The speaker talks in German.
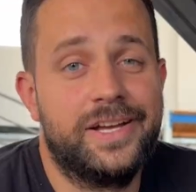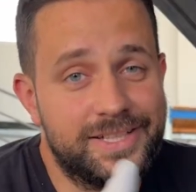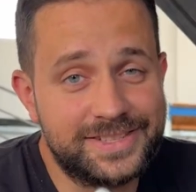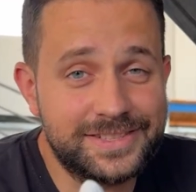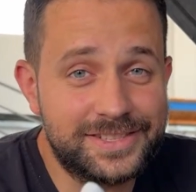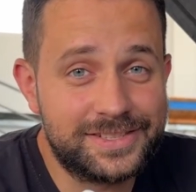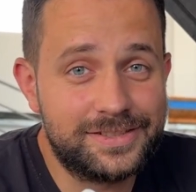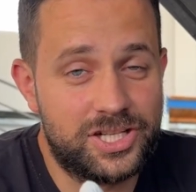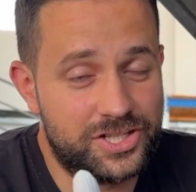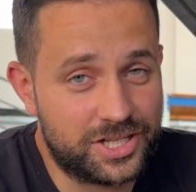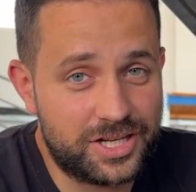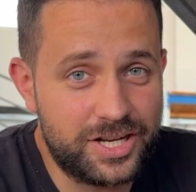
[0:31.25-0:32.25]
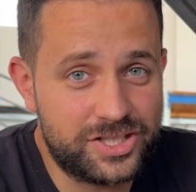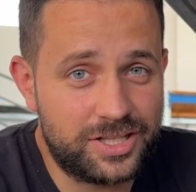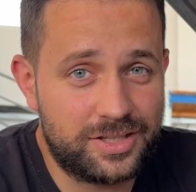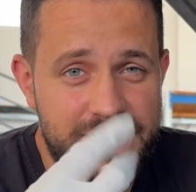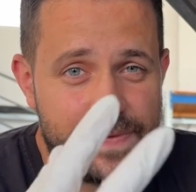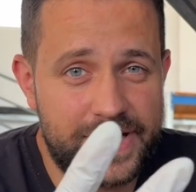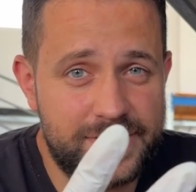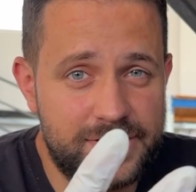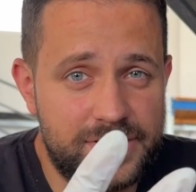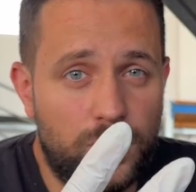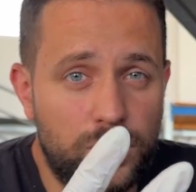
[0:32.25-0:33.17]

Erstens schlechter Kaltstart, zweitens